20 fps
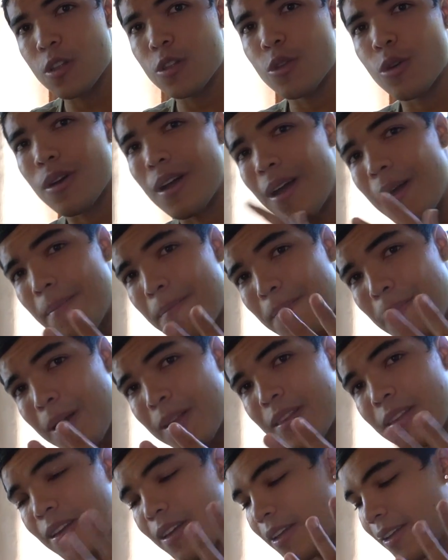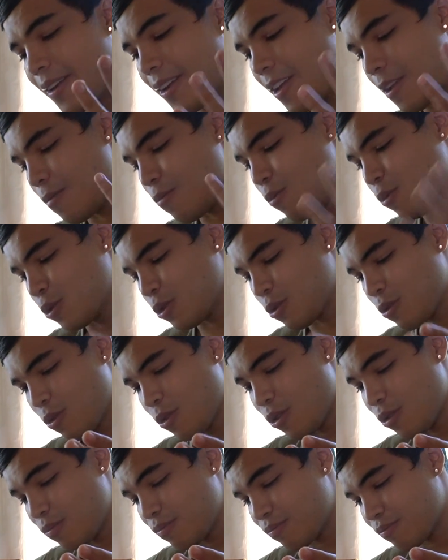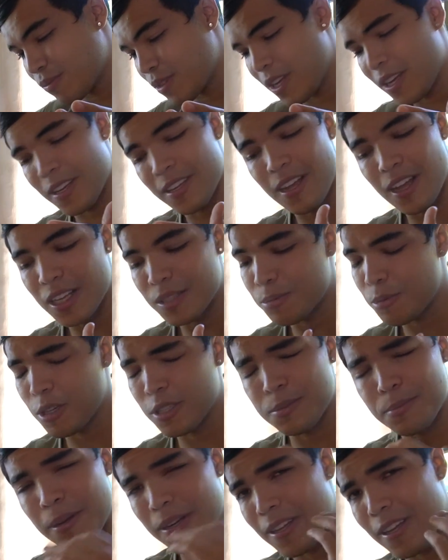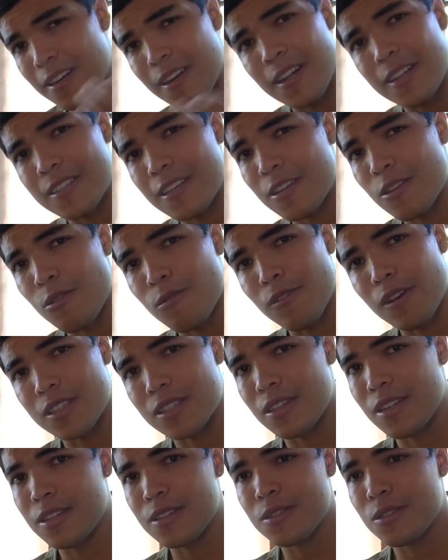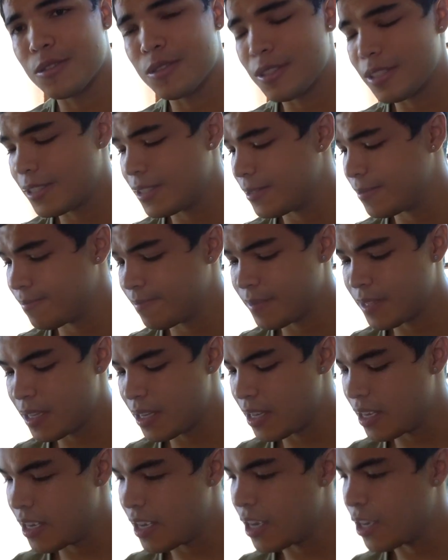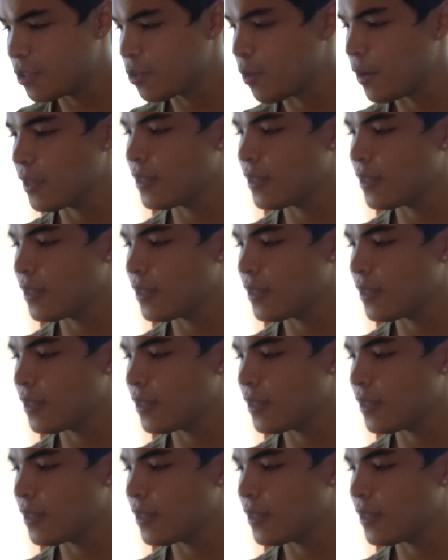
toca mantener el músculo, que ya después perder grasa es lo fácil, entonces eso